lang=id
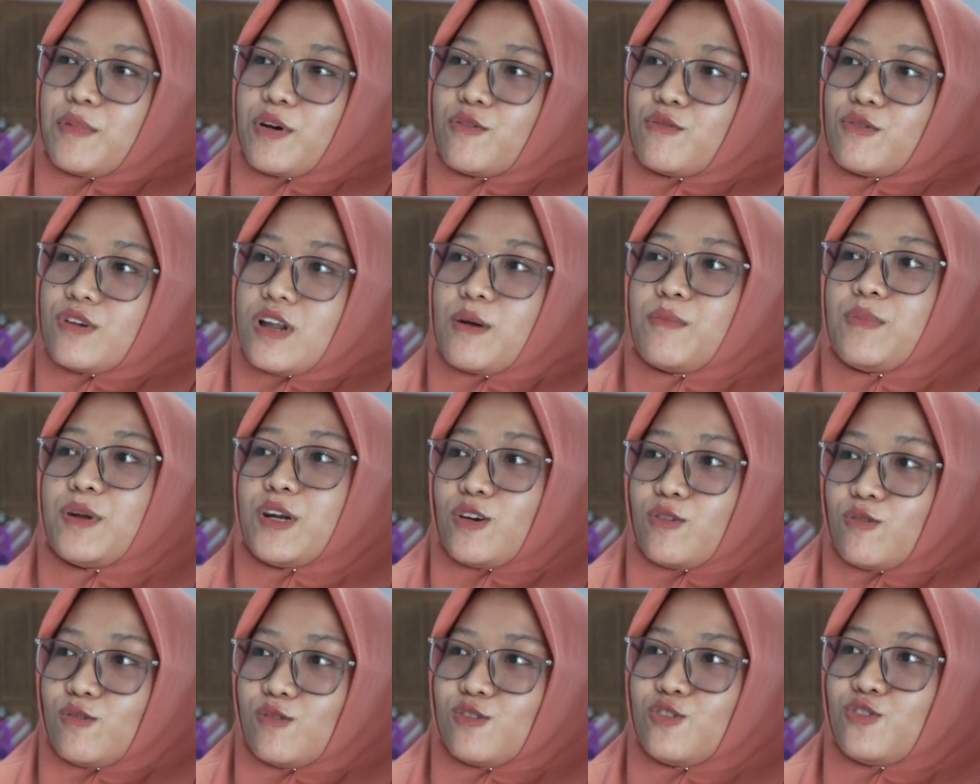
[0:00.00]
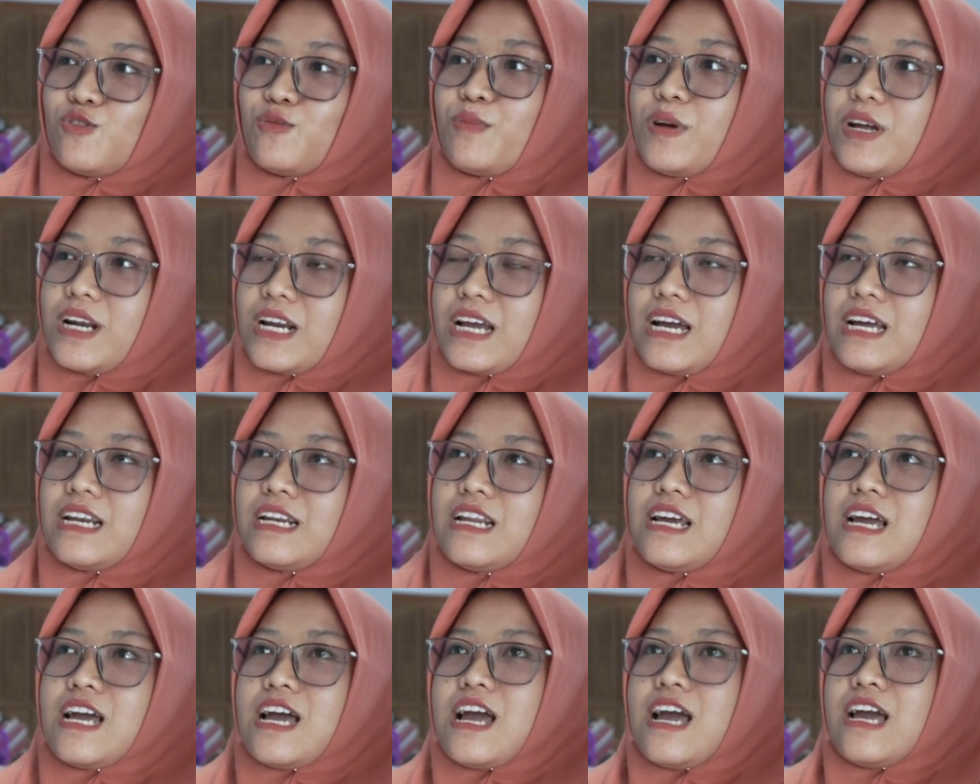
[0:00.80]
emang udah penuh, cuman
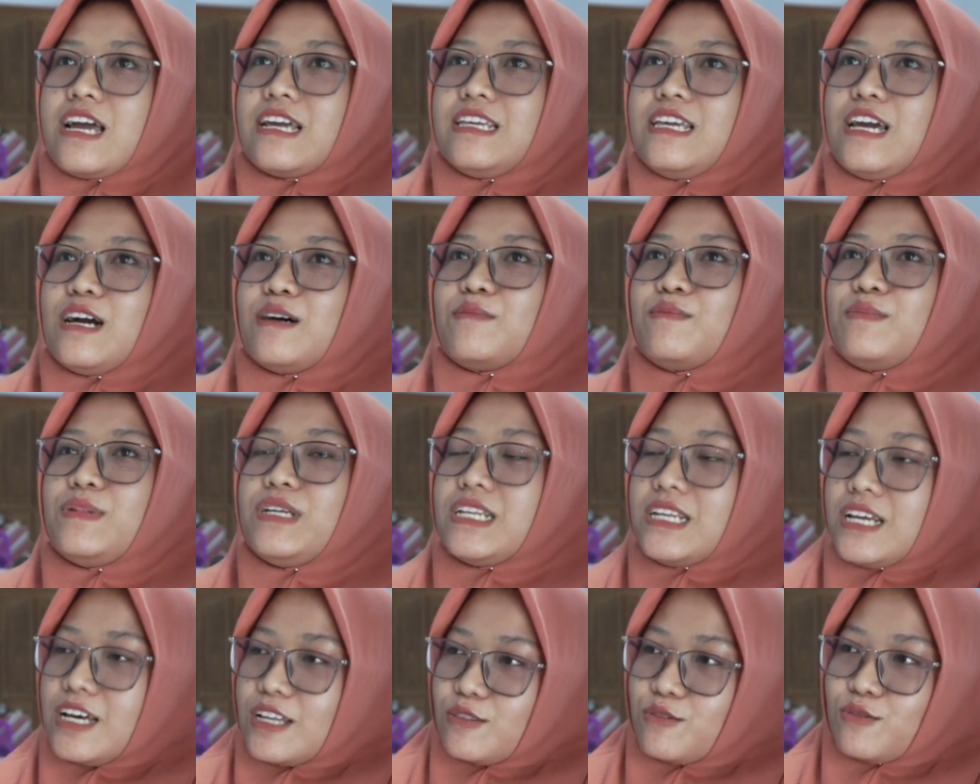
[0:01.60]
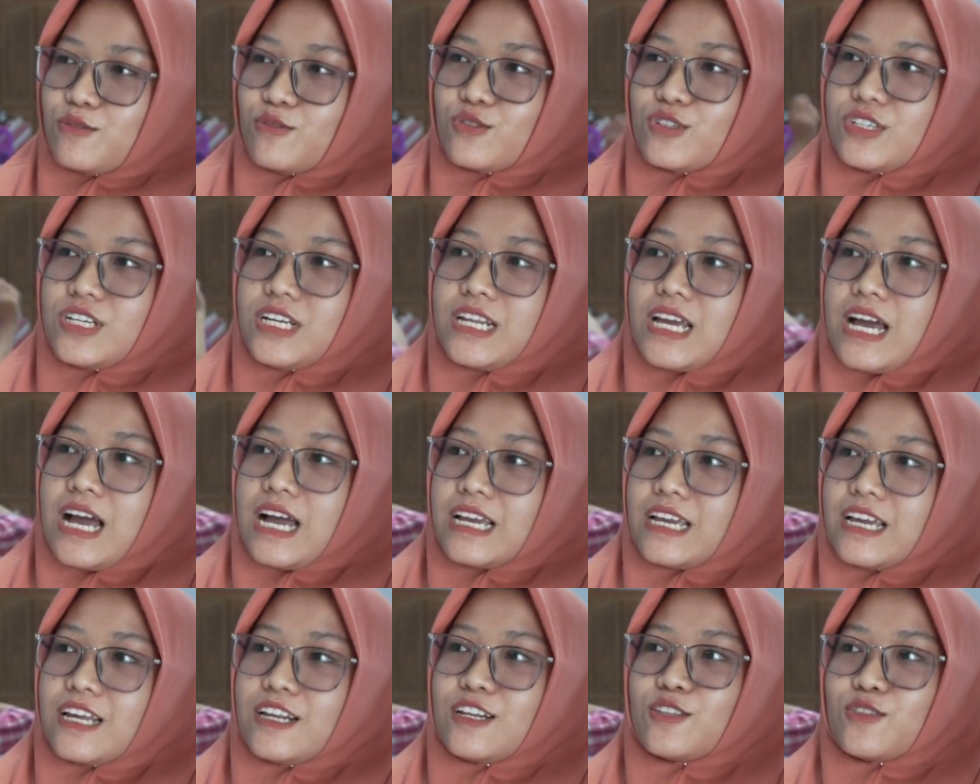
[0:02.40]
kan yang minat untuk
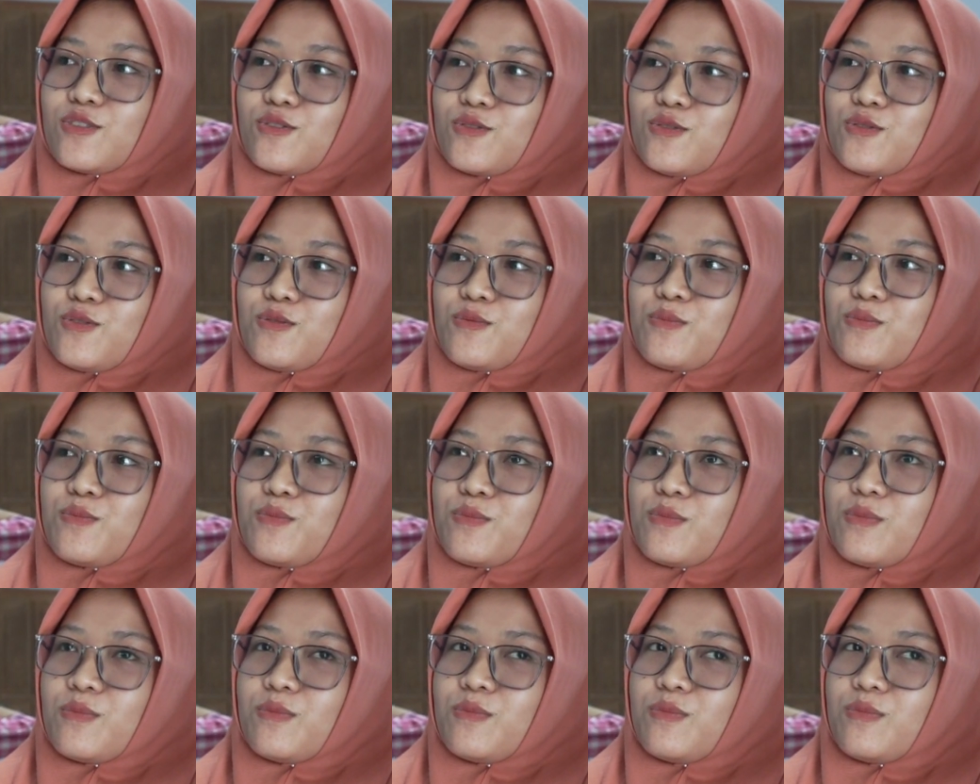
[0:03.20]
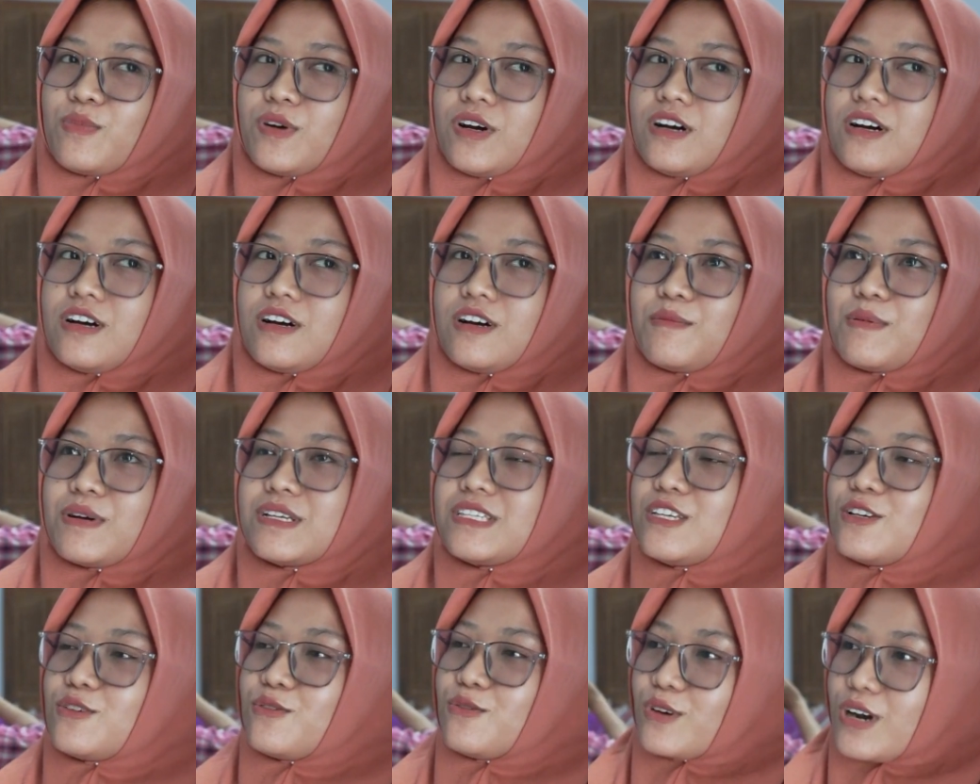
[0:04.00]
jadi agen itu uh,
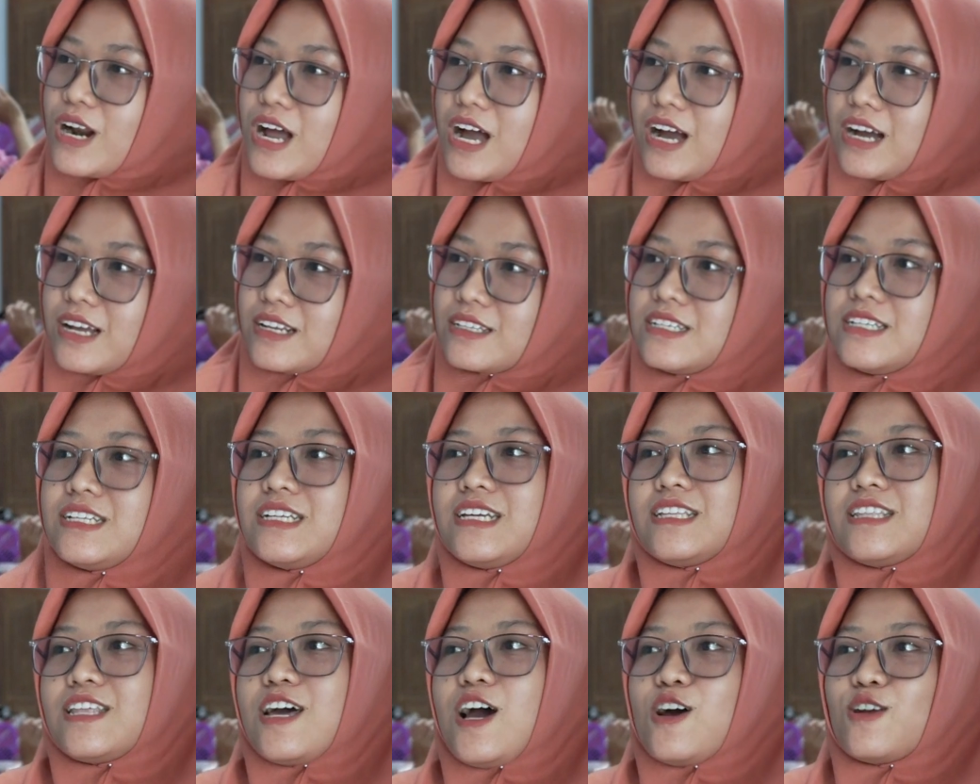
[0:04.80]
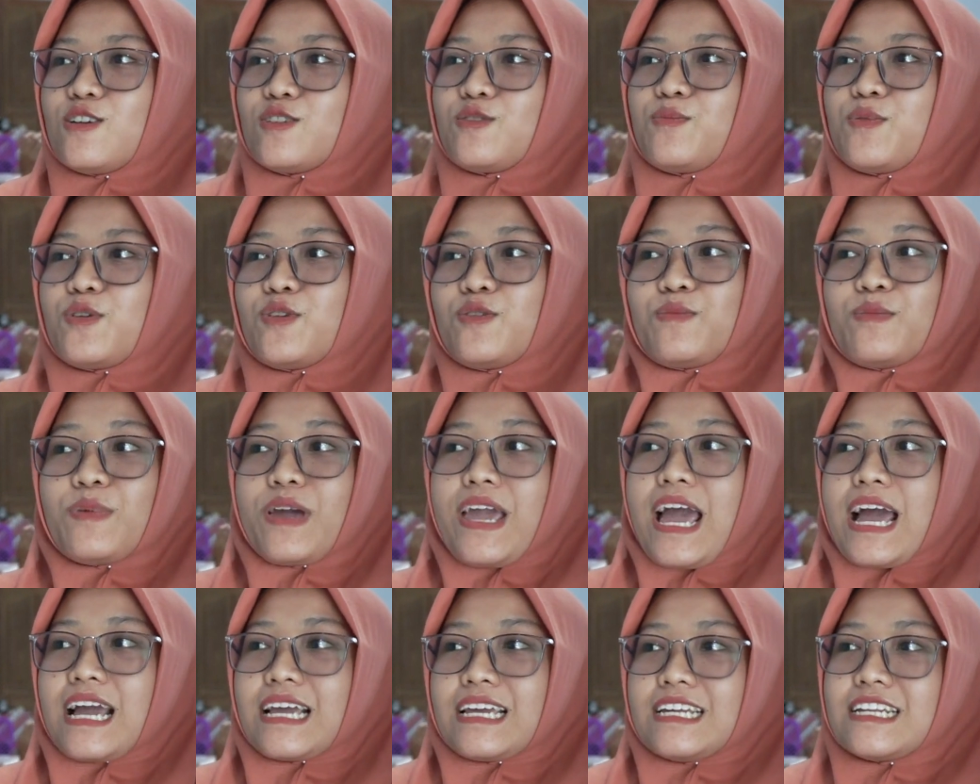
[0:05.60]
masih kurang. Jadi kita harus perlu
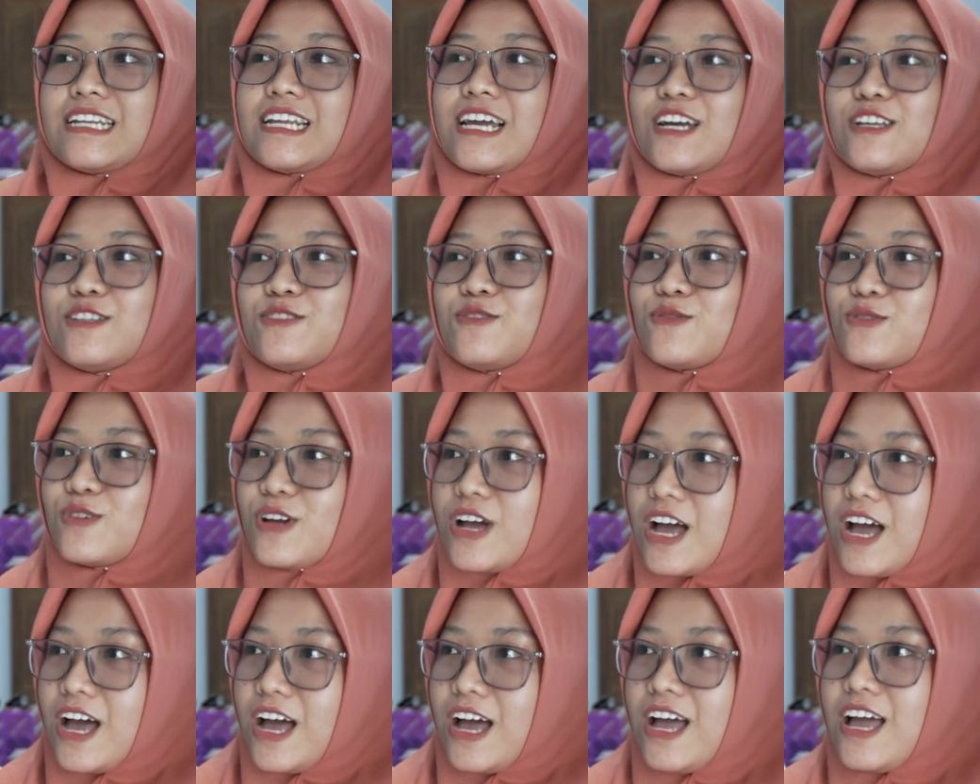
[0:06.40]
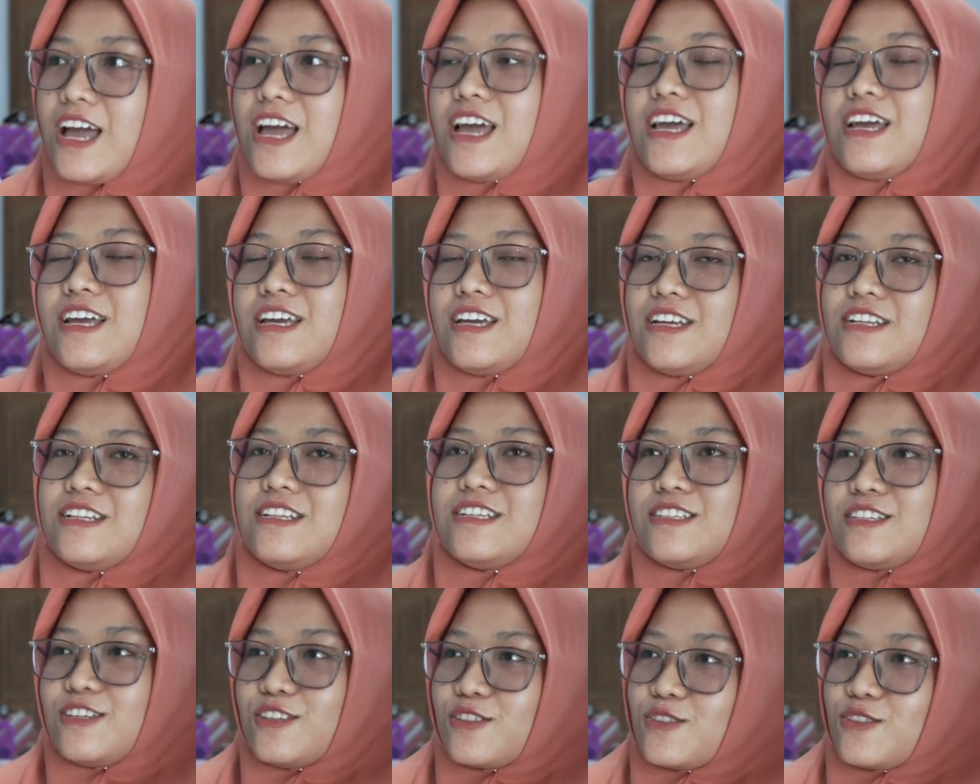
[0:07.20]
meyakinkan juga di